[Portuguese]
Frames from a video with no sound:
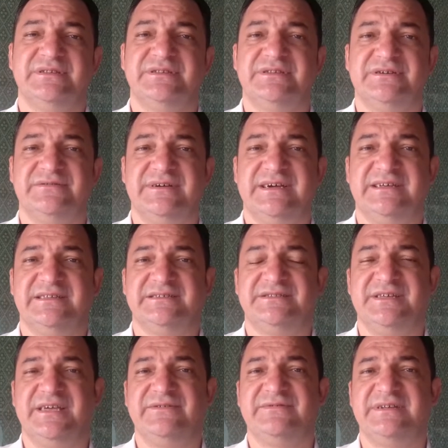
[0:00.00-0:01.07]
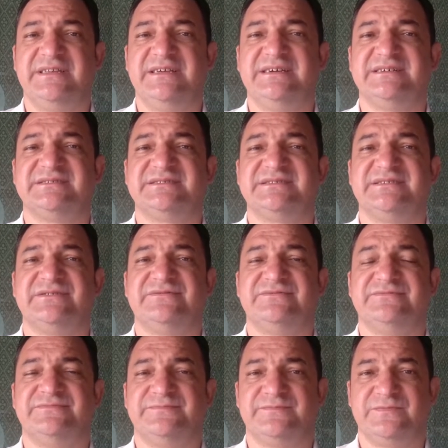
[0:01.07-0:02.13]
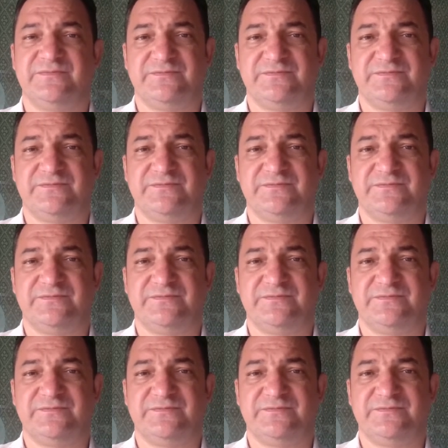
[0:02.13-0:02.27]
Então, ela tem uma ligação